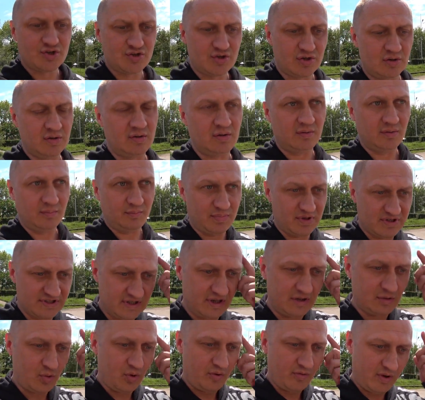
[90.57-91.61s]
же,
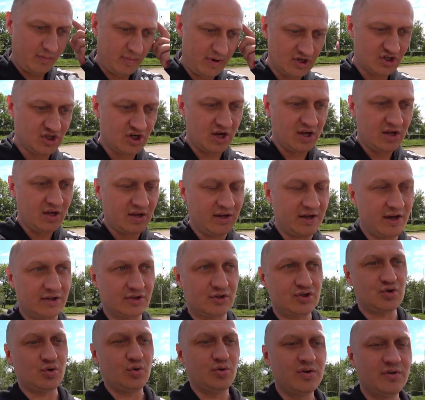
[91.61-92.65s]
бестолковая башка,
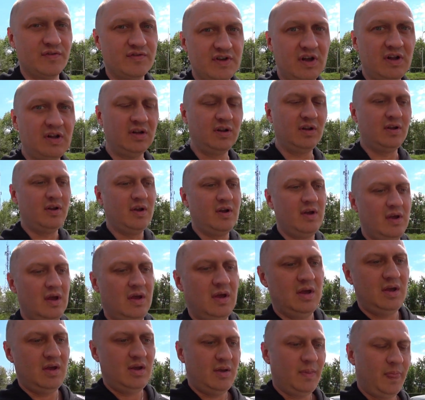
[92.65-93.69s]
карточку не взял.
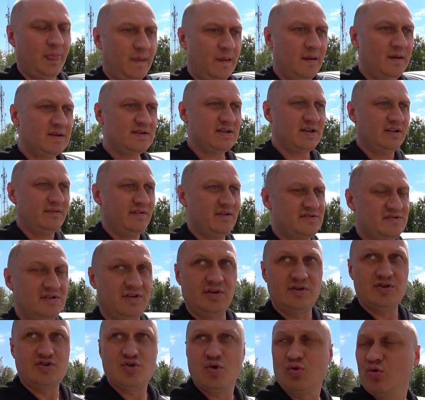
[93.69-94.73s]
И, соответственно,
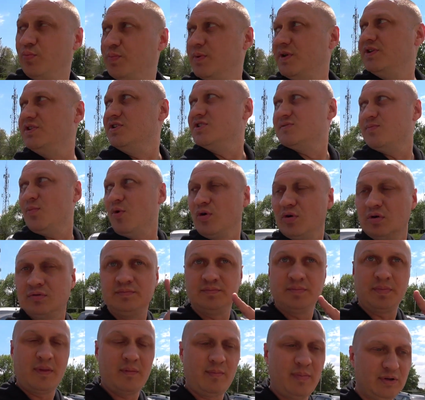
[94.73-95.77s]
ничего купить не смог.
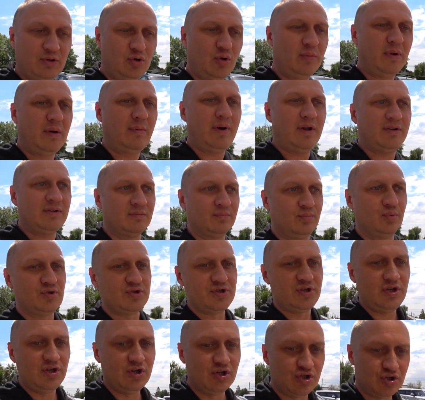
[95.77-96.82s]
Потом на обратном
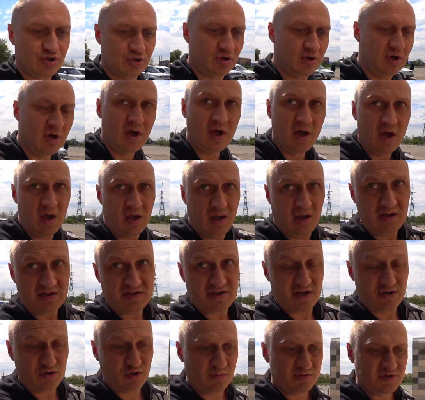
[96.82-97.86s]
пути еще
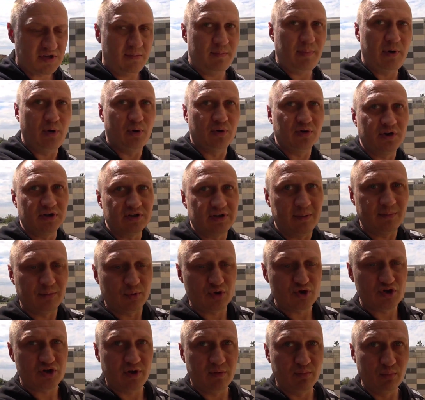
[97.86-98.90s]
зайдем за пленкой. Там
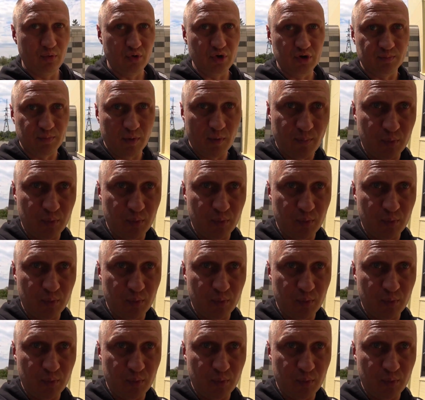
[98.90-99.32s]
тоже нам будет по